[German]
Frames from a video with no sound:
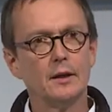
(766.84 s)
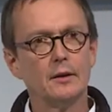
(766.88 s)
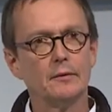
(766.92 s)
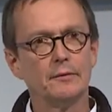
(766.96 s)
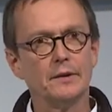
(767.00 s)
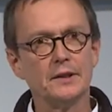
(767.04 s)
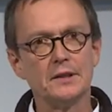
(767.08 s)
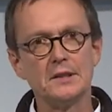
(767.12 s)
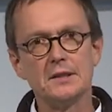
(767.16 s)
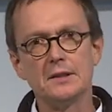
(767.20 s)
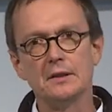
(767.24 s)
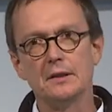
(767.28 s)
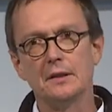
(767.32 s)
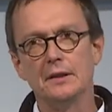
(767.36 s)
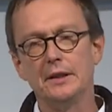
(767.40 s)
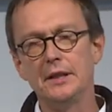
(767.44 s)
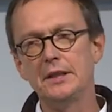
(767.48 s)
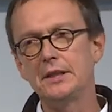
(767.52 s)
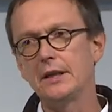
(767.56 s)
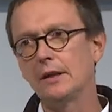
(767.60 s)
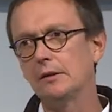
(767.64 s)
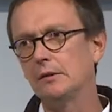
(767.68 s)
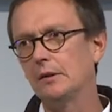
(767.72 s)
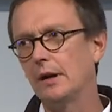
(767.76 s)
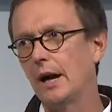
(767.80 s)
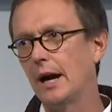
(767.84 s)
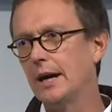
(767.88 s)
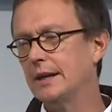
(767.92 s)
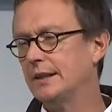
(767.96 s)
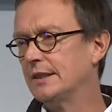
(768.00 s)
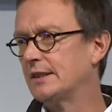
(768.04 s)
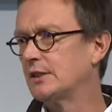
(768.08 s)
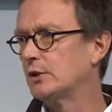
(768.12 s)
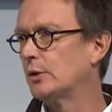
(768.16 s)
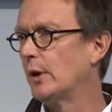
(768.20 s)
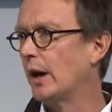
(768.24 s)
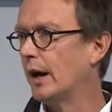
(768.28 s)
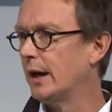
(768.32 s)
was nicht
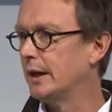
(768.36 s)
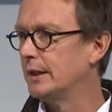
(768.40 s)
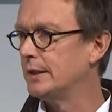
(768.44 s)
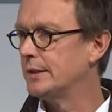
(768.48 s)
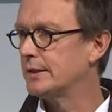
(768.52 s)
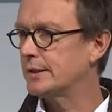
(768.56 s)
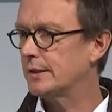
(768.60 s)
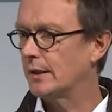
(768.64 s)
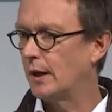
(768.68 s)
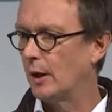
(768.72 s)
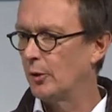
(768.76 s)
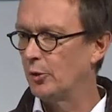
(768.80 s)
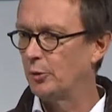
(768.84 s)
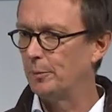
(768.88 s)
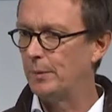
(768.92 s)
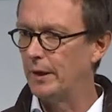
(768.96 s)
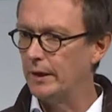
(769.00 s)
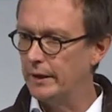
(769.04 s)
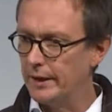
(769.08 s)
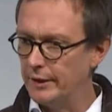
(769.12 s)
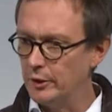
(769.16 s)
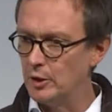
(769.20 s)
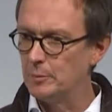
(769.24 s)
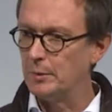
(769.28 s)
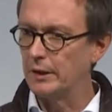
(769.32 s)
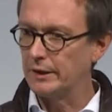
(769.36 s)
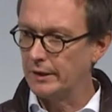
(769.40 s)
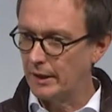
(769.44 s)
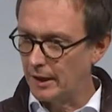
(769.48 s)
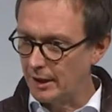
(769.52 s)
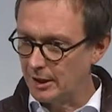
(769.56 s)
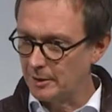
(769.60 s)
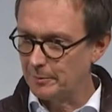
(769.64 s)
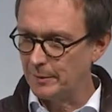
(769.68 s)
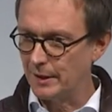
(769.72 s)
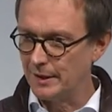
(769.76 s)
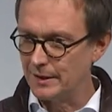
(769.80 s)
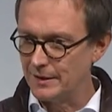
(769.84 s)
eins zu eins auf Berlin
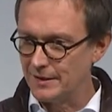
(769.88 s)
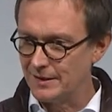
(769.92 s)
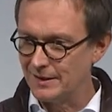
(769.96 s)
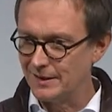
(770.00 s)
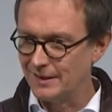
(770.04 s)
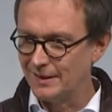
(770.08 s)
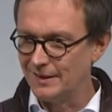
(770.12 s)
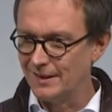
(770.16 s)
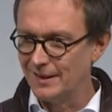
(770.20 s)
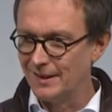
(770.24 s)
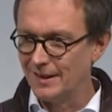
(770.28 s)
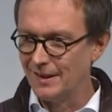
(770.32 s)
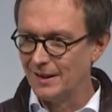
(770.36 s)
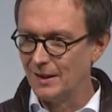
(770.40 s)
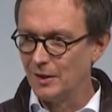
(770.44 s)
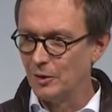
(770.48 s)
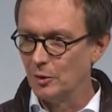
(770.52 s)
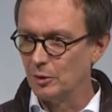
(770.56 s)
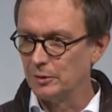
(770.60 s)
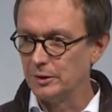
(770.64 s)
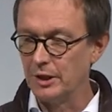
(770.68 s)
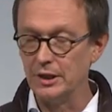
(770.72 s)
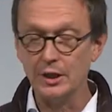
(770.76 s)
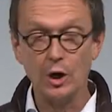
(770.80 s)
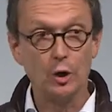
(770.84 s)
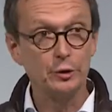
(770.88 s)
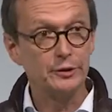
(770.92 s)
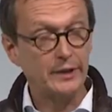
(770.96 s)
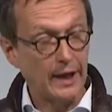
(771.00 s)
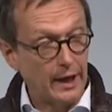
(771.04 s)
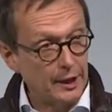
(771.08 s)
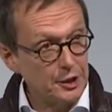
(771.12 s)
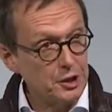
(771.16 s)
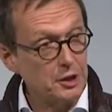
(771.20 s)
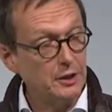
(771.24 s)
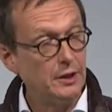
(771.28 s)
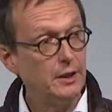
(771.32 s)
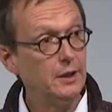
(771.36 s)
übertragbar ist. Und genau
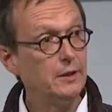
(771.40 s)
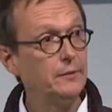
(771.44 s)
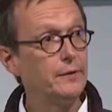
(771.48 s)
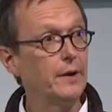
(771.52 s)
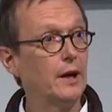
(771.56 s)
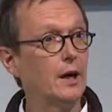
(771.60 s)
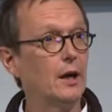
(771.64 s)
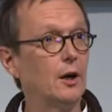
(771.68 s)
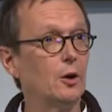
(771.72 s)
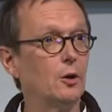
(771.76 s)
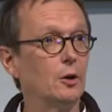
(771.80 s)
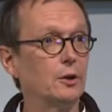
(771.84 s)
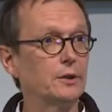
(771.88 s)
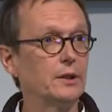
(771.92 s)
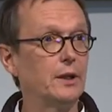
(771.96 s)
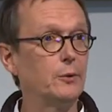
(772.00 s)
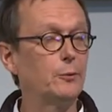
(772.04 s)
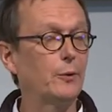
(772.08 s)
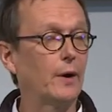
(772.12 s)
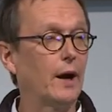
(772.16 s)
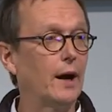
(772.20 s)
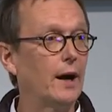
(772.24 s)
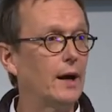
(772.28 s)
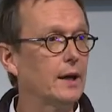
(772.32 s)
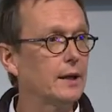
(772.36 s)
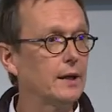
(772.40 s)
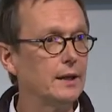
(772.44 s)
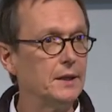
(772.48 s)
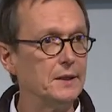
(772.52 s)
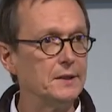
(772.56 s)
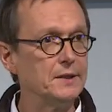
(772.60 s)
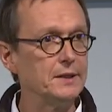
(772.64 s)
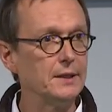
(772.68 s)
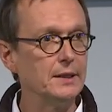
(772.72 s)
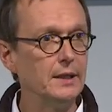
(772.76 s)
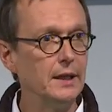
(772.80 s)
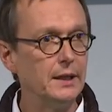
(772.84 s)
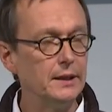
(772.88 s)
da stehen wir auch. Die Frage
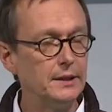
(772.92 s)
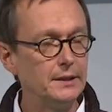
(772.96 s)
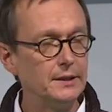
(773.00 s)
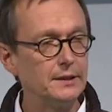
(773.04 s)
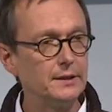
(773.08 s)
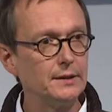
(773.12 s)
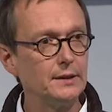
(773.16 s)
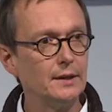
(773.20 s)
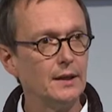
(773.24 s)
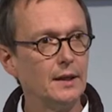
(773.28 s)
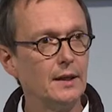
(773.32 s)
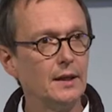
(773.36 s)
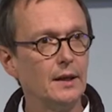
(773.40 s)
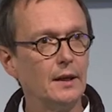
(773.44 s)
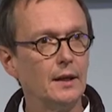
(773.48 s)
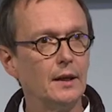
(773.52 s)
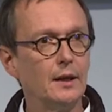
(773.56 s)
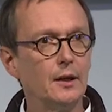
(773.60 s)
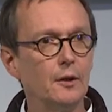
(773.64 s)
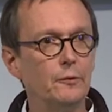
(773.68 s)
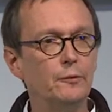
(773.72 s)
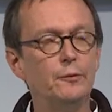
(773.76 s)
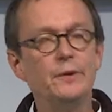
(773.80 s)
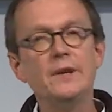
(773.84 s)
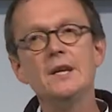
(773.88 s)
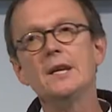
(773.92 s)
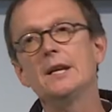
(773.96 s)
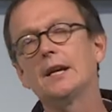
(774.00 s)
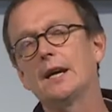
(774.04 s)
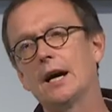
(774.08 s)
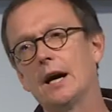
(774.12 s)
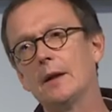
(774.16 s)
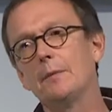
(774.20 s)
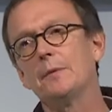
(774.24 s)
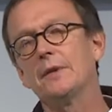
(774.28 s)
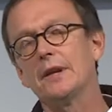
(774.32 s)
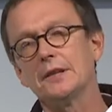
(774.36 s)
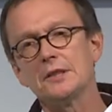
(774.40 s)
ist nicht, wie
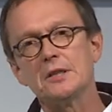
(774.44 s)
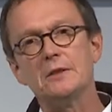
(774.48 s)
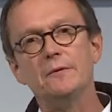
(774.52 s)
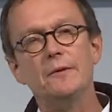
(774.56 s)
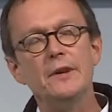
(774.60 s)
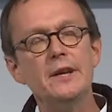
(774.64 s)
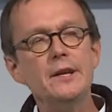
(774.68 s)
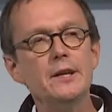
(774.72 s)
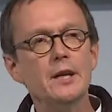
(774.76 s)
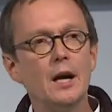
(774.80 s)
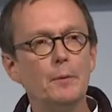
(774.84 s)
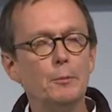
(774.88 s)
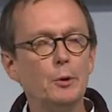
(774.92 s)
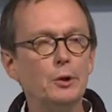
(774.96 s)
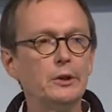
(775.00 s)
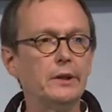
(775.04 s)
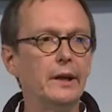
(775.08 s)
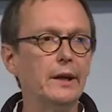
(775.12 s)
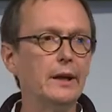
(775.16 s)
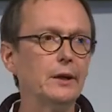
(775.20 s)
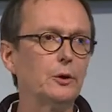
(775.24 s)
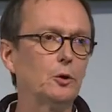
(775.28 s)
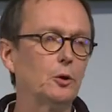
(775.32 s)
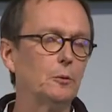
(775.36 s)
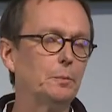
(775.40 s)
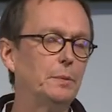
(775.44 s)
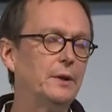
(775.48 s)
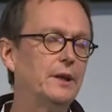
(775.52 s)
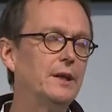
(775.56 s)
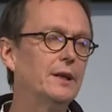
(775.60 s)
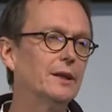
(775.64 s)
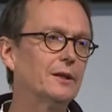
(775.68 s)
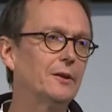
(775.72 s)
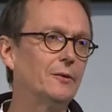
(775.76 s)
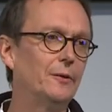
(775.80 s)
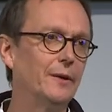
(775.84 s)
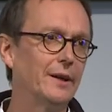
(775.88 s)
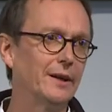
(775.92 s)
kann das Wiener Modell
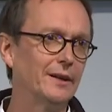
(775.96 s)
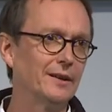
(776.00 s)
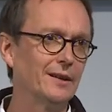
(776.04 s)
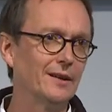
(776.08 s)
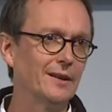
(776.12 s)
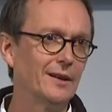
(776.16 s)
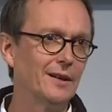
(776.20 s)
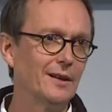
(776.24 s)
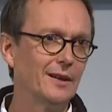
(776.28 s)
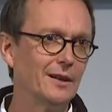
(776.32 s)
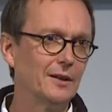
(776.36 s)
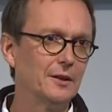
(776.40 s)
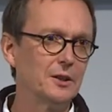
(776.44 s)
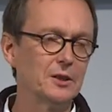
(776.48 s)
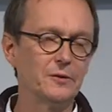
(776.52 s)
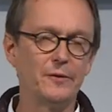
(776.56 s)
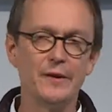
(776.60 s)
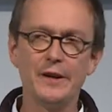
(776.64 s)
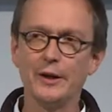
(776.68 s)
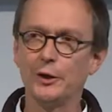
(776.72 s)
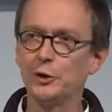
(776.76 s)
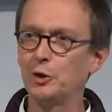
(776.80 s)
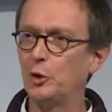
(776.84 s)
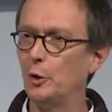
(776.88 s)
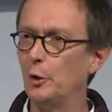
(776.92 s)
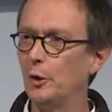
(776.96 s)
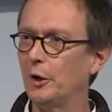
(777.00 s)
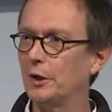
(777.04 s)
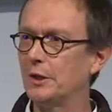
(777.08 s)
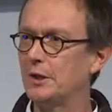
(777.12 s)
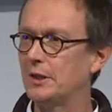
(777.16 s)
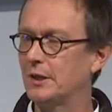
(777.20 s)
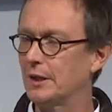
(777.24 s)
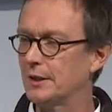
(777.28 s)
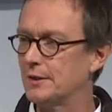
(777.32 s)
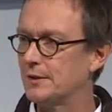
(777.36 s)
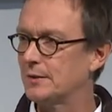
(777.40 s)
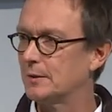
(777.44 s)
kopiert werden, es wäre
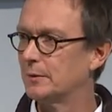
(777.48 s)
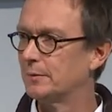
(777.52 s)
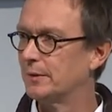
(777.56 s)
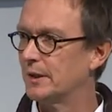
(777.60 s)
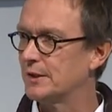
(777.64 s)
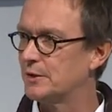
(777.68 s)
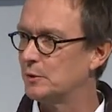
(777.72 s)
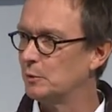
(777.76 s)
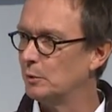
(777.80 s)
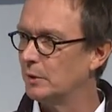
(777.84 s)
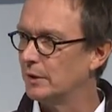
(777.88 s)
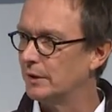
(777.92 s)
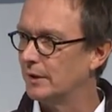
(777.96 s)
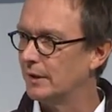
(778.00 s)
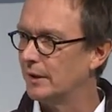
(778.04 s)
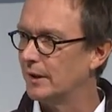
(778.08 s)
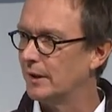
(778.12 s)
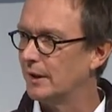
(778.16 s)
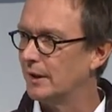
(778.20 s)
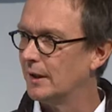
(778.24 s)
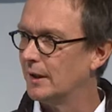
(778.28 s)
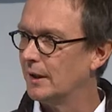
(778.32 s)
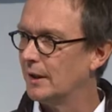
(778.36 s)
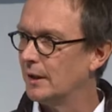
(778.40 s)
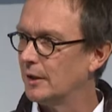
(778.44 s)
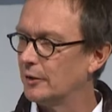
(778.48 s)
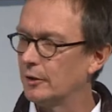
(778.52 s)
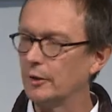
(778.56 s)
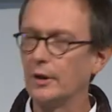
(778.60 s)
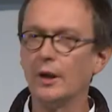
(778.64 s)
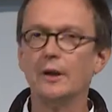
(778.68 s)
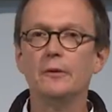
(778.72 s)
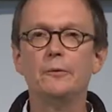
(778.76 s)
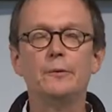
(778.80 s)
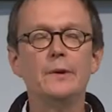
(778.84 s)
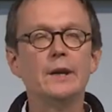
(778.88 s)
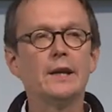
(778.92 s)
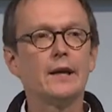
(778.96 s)
töricht, das zu versuchen,
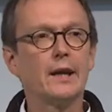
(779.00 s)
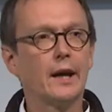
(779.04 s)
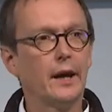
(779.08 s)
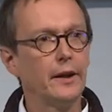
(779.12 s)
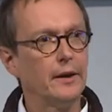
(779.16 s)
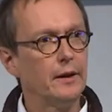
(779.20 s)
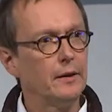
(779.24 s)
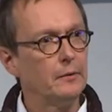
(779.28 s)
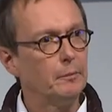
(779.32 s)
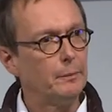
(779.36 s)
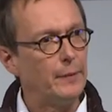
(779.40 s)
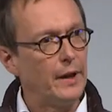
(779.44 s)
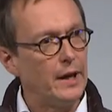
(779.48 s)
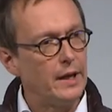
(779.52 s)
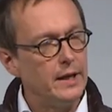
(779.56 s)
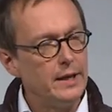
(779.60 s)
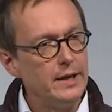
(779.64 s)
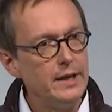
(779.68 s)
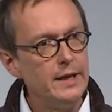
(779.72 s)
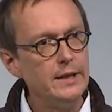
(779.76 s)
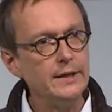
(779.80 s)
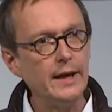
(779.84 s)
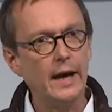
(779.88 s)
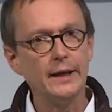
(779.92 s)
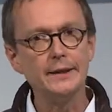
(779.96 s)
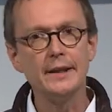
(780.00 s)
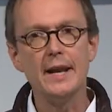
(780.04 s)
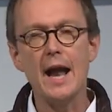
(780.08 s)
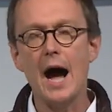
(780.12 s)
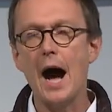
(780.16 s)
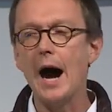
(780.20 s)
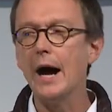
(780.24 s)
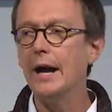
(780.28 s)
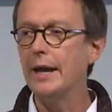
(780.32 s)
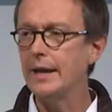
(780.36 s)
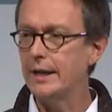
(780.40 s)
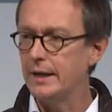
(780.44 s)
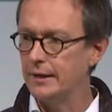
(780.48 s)
sondern wie kann Berlin einen
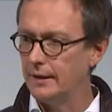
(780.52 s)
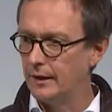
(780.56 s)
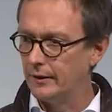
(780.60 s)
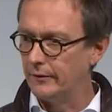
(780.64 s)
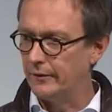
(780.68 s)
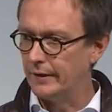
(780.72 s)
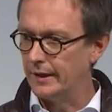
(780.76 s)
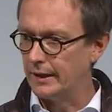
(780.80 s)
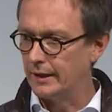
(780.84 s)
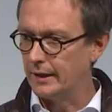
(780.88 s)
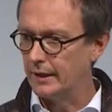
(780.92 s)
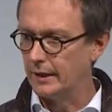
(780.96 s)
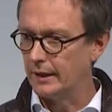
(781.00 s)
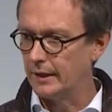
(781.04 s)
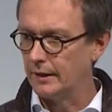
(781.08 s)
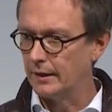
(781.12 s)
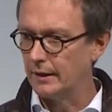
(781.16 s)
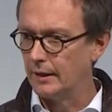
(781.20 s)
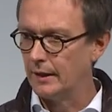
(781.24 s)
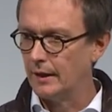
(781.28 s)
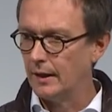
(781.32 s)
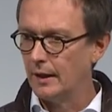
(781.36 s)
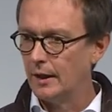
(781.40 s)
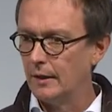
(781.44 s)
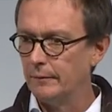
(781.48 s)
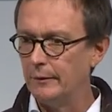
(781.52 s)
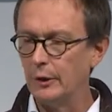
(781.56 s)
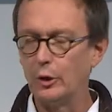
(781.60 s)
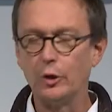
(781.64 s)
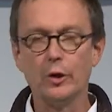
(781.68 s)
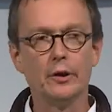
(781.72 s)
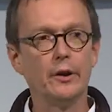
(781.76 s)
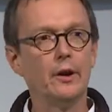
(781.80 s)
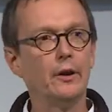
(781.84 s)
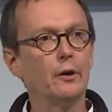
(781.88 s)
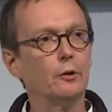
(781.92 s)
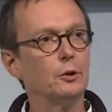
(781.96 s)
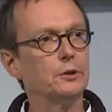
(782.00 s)
eigenen Weg gehen? Wie
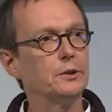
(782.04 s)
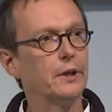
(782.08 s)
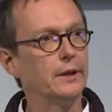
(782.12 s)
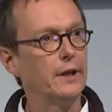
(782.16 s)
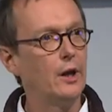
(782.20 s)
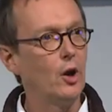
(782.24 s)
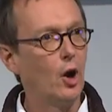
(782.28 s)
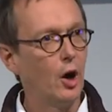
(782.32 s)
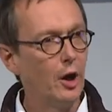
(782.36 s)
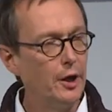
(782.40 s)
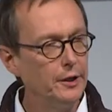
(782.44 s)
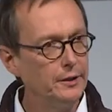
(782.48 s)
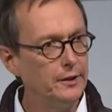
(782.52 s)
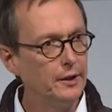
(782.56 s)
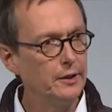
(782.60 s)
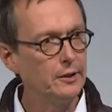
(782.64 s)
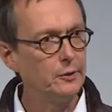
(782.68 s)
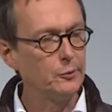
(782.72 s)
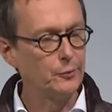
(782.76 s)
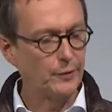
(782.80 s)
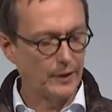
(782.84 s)
können unter den heutigen